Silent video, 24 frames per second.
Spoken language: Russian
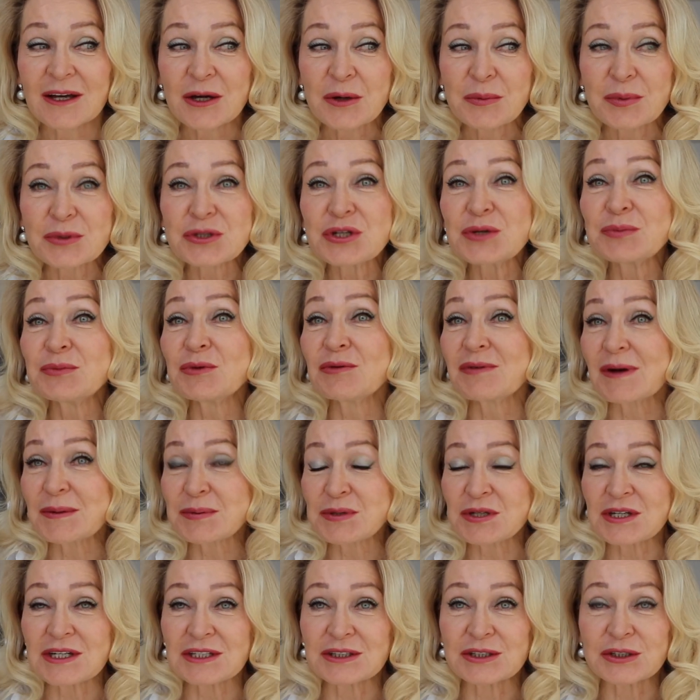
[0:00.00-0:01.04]
Почему
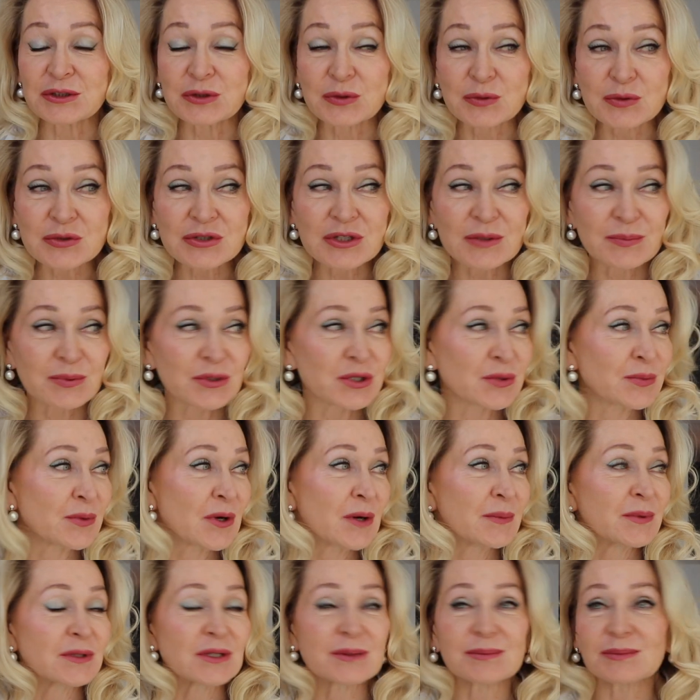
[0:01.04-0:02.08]
вообще это нужно, почему
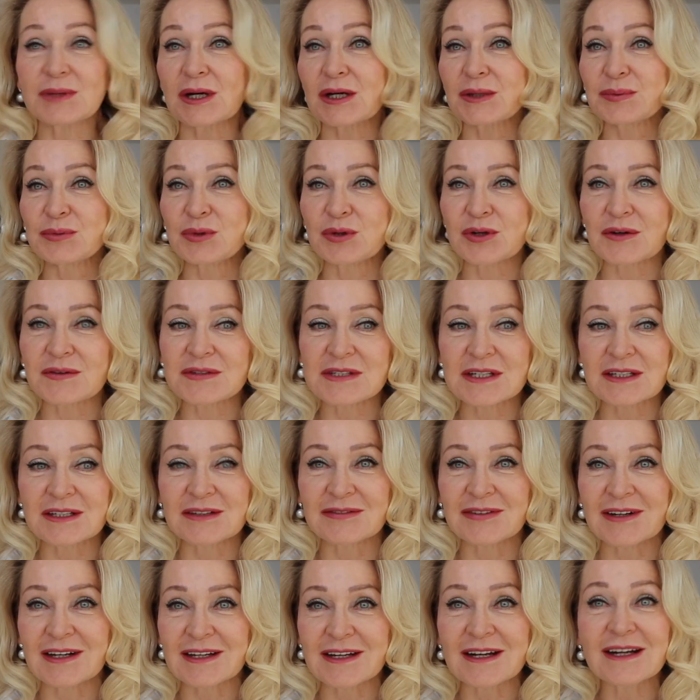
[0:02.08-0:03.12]
об этом так много все
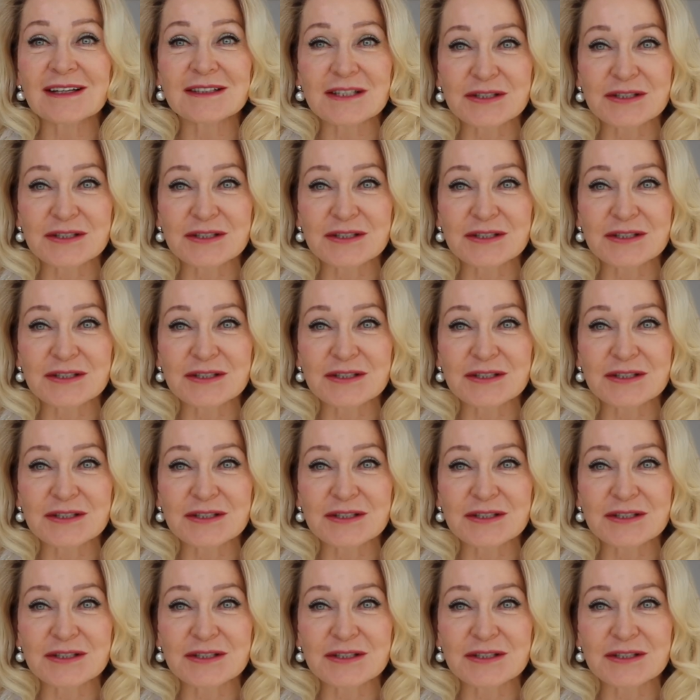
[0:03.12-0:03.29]
говорят,